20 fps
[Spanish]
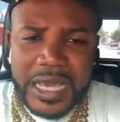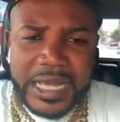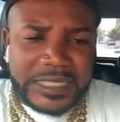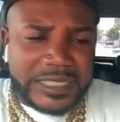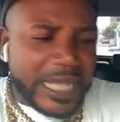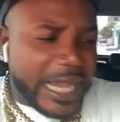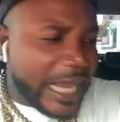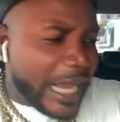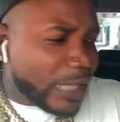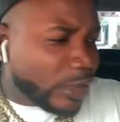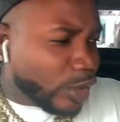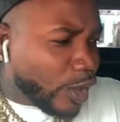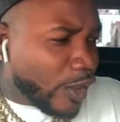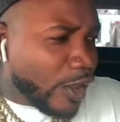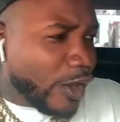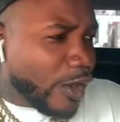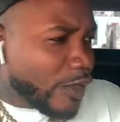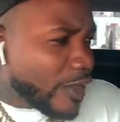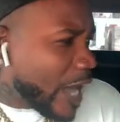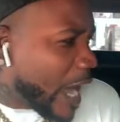Él saca
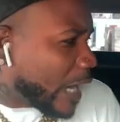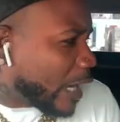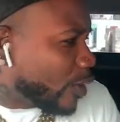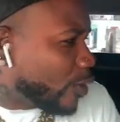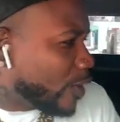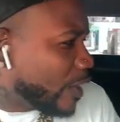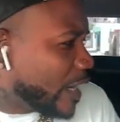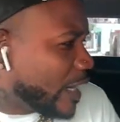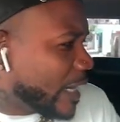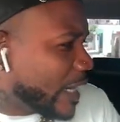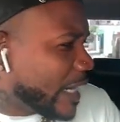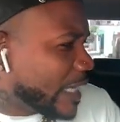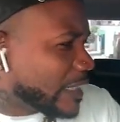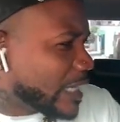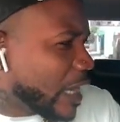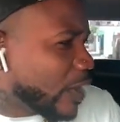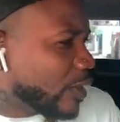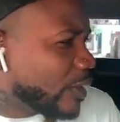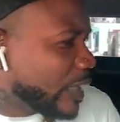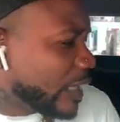todos los diáconos de la
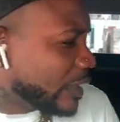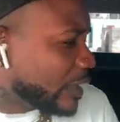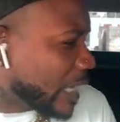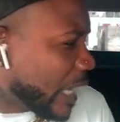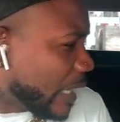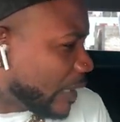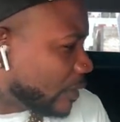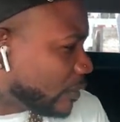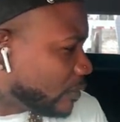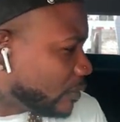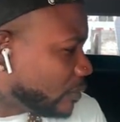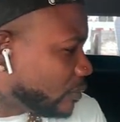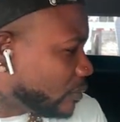iglesia donde él está.